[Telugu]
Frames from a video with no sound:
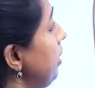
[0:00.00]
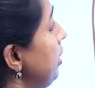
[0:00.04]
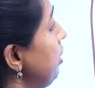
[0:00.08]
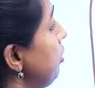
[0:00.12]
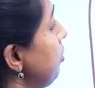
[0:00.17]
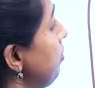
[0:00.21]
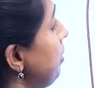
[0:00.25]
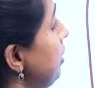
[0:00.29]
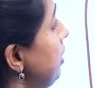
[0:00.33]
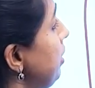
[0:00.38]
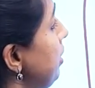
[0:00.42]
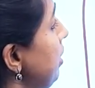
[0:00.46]

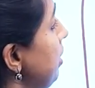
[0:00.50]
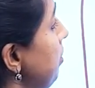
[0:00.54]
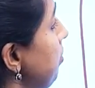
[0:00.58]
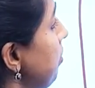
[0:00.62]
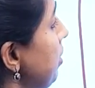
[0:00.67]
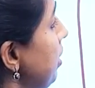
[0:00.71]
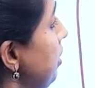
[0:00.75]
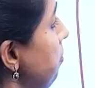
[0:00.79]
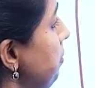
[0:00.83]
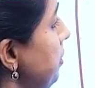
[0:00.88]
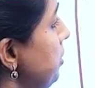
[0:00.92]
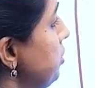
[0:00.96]
ఎండోమెట్రియం
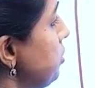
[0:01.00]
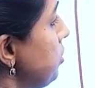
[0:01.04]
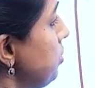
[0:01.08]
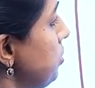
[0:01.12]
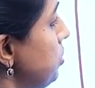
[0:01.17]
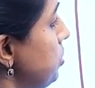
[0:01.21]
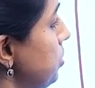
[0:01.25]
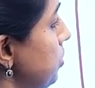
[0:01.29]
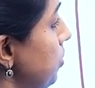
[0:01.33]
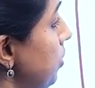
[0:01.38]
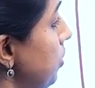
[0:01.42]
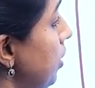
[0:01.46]

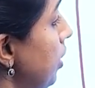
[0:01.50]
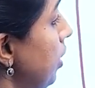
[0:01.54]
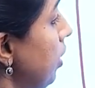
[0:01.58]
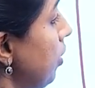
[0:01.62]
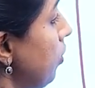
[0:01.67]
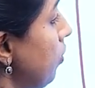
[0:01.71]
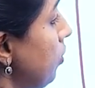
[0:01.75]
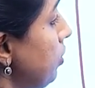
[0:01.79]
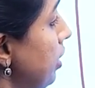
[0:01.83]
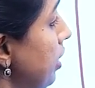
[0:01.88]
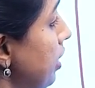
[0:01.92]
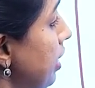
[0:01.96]
కనిపించవచ్చు
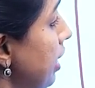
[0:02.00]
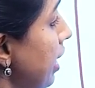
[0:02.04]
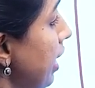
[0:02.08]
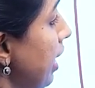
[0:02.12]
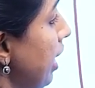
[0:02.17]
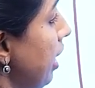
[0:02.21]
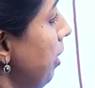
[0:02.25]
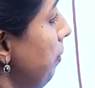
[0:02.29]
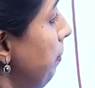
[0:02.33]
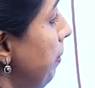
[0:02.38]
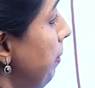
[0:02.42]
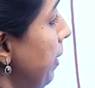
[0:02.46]
కొందరికి
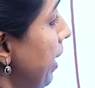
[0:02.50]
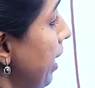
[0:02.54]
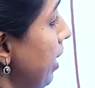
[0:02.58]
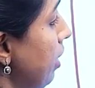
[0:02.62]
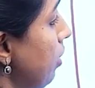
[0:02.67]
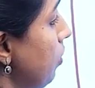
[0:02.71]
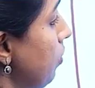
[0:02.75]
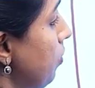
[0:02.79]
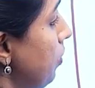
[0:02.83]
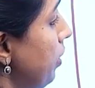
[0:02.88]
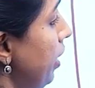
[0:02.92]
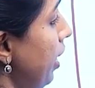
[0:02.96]
ఎగ్
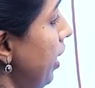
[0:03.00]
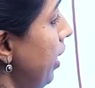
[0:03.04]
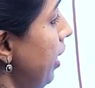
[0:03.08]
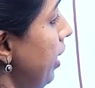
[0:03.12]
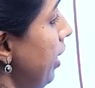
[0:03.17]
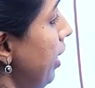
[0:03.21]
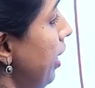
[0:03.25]
బ్యాగ్లో కూడా